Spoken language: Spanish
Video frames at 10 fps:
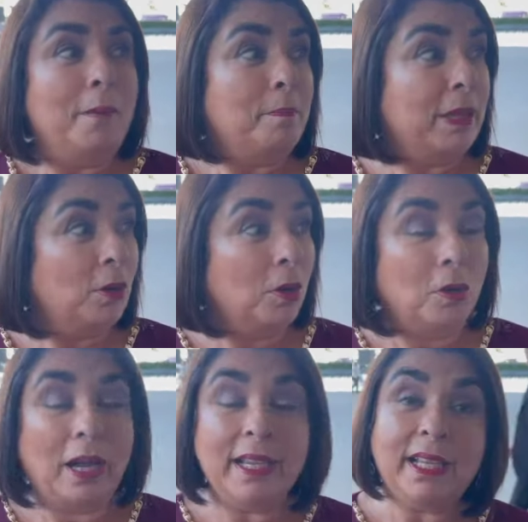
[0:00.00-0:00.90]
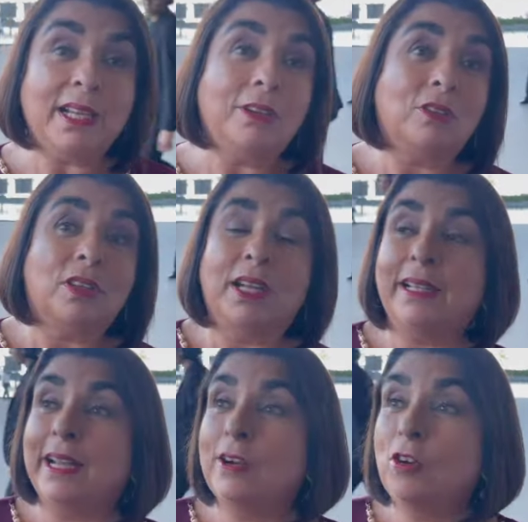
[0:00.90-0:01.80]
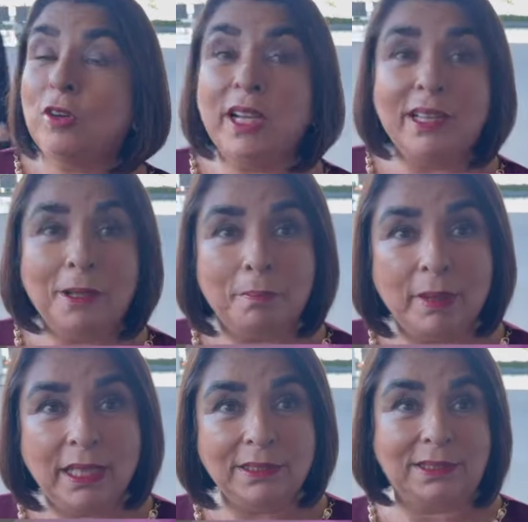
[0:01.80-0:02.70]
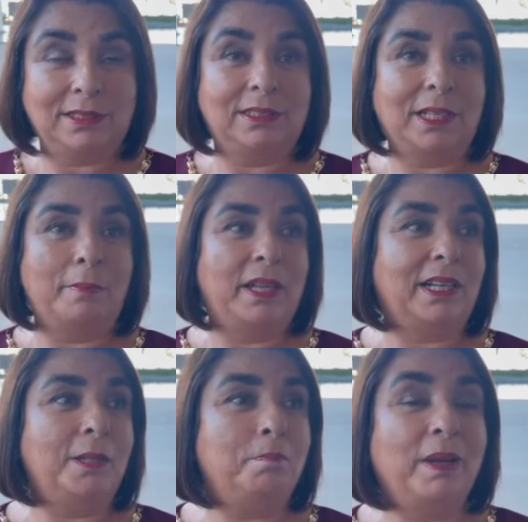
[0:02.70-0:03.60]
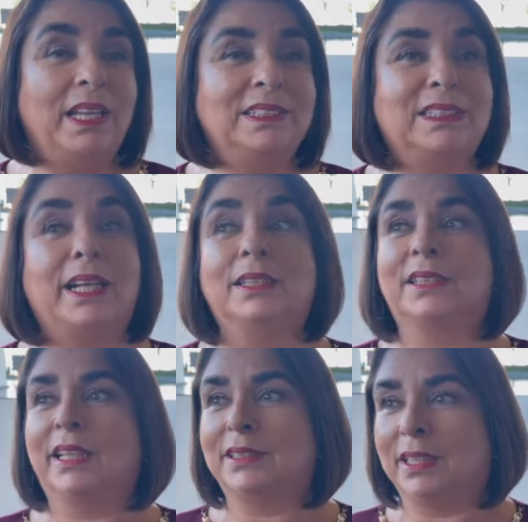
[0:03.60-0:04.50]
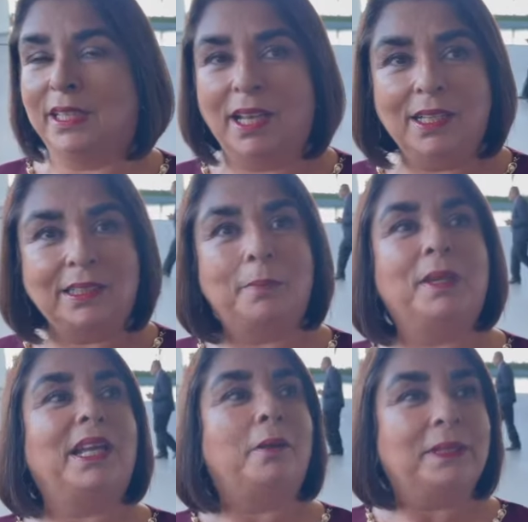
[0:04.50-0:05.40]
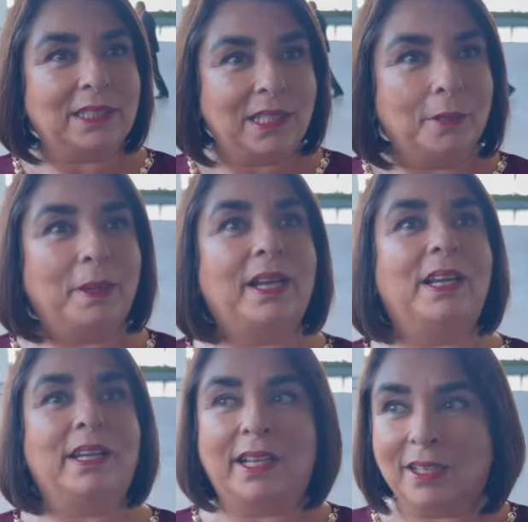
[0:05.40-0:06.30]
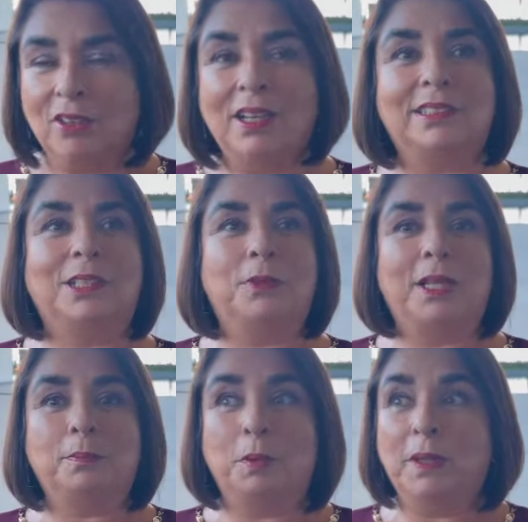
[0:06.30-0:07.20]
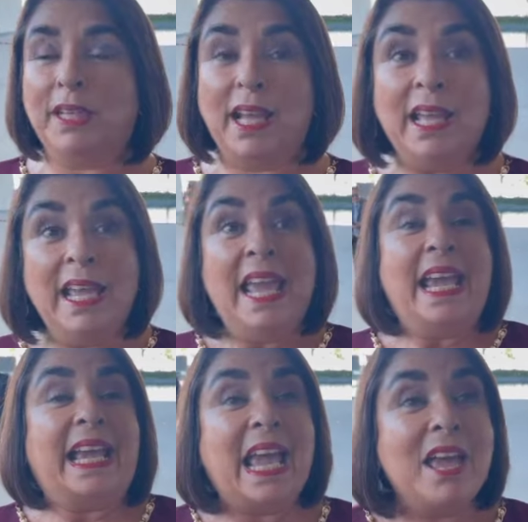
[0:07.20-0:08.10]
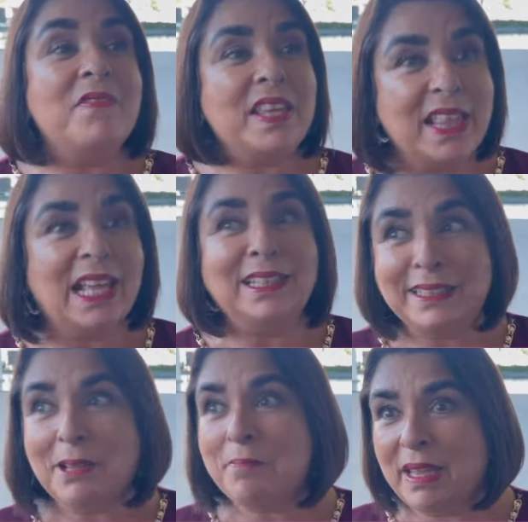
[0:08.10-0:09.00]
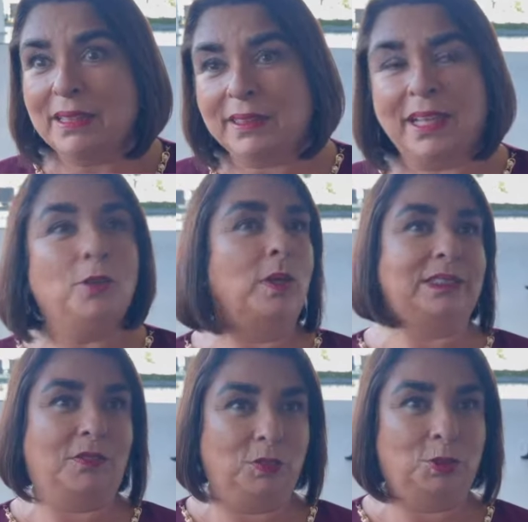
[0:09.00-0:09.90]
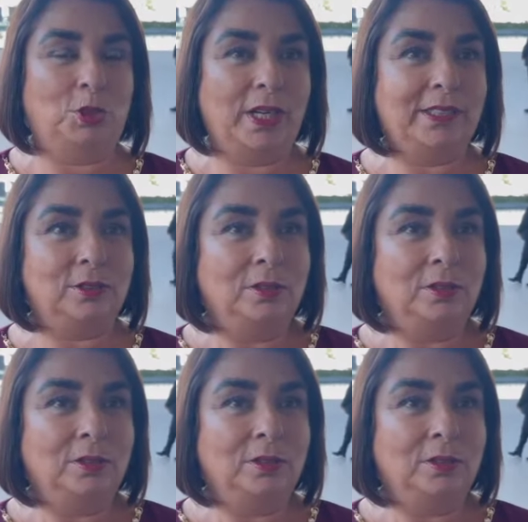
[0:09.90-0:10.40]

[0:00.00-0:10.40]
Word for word: Pero hay que recordar que no nada más Samarripa es transeccional, también Cabeza de Vaca, el encargado de la seguridad pública, que evidentemente no está funcionando.